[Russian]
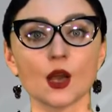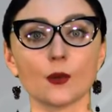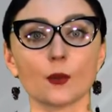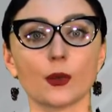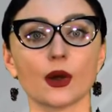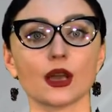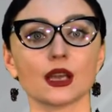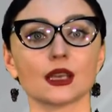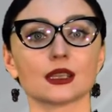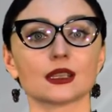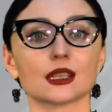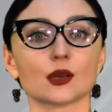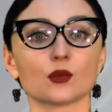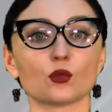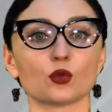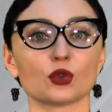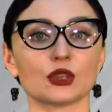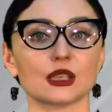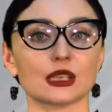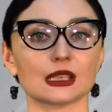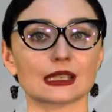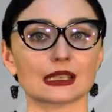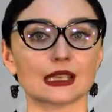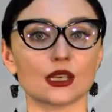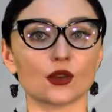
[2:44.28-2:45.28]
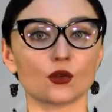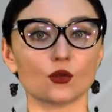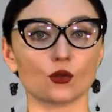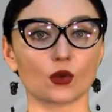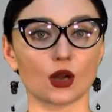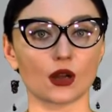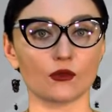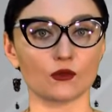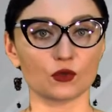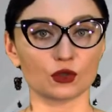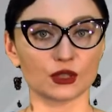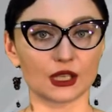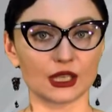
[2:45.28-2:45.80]
Поэтому, если у
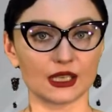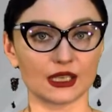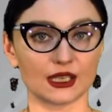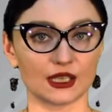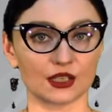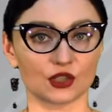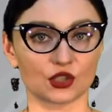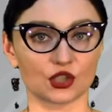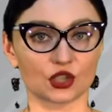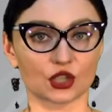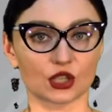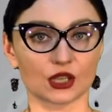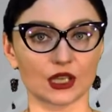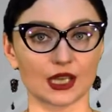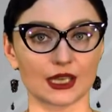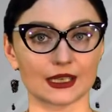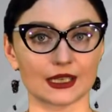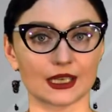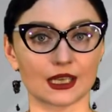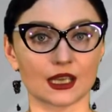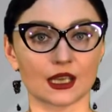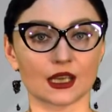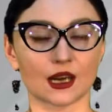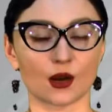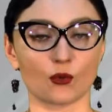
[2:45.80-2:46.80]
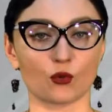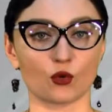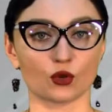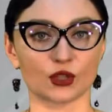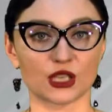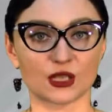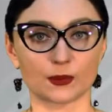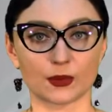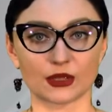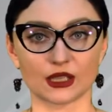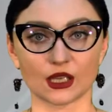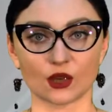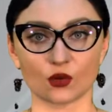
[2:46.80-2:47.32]
кого-то есть желание
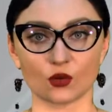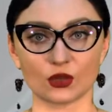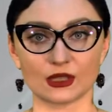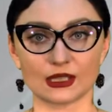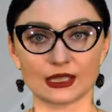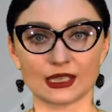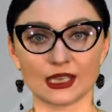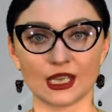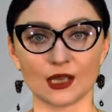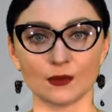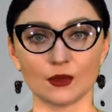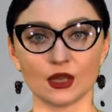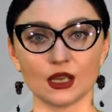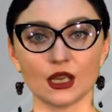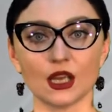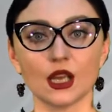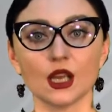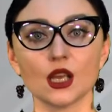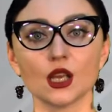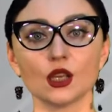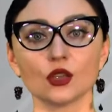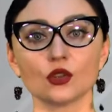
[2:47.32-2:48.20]
работать по такой схеме,